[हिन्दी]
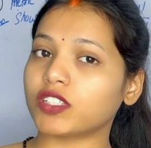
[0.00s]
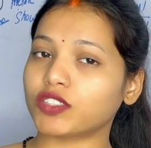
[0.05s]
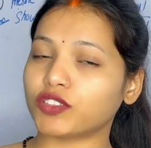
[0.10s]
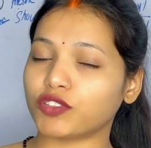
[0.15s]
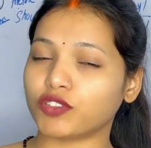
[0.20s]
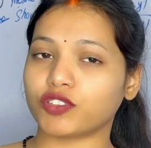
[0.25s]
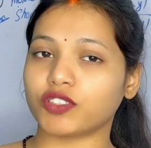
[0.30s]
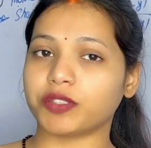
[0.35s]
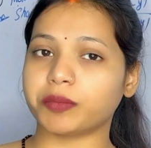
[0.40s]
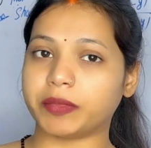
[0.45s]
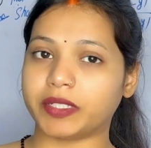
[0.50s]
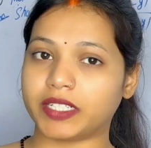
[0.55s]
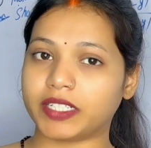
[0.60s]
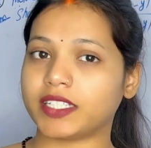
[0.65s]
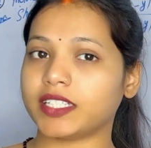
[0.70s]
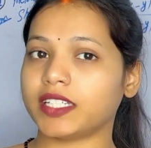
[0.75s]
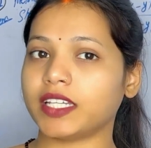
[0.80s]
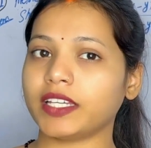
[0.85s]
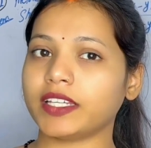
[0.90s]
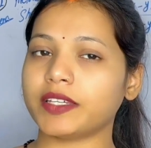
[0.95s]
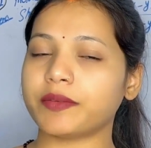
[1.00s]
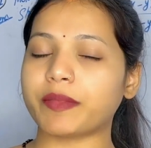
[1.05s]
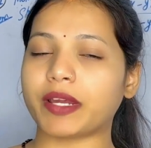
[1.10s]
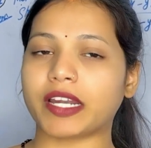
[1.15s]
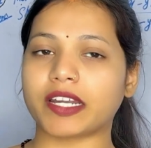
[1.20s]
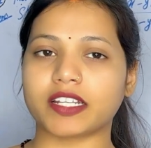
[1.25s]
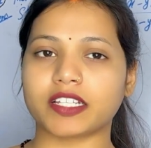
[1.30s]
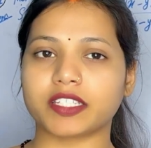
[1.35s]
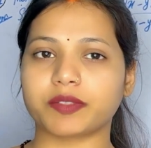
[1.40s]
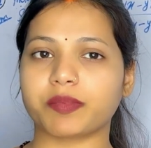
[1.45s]
थ्योरम है ठीक है कि
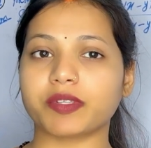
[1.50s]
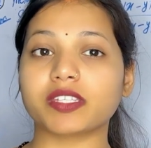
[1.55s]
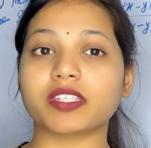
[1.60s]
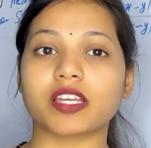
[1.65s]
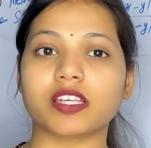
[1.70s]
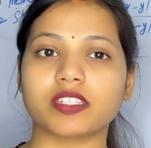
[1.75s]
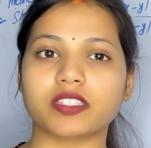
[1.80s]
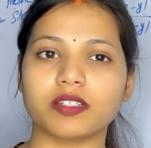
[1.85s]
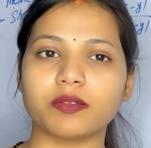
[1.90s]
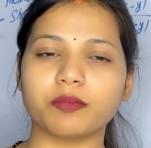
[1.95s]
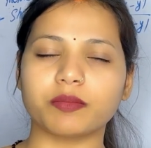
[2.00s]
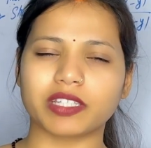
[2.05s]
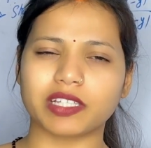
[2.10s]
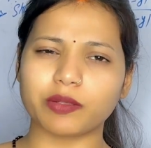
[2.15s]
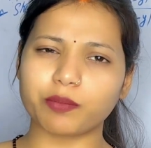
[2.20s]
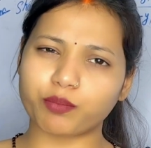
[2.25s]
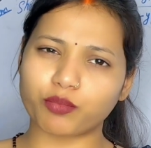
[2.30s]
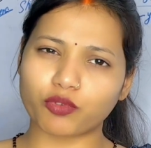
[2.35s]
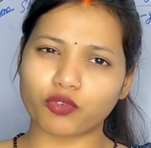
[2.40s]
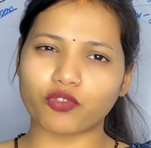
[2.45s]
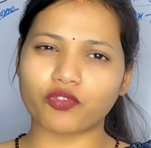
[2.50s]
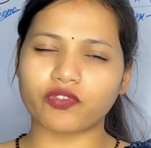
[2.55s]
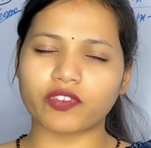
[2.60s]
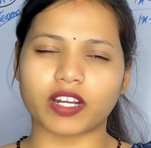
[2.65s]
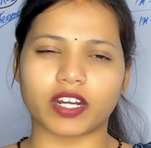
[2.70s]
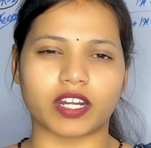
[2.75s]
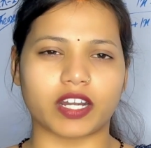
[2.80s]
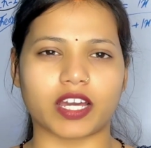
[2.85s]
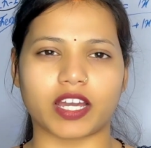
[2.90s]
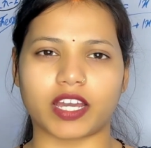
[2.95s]
मैट्रिक स्पेस कैसे मतलब प्रूफ
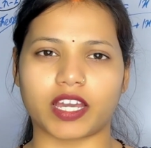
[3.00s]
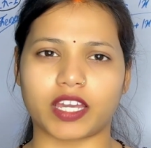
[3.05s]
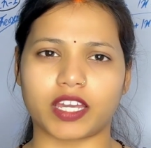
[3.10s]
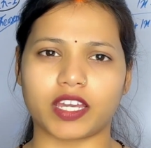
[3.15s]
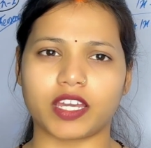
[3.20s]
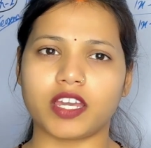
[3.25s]
करना है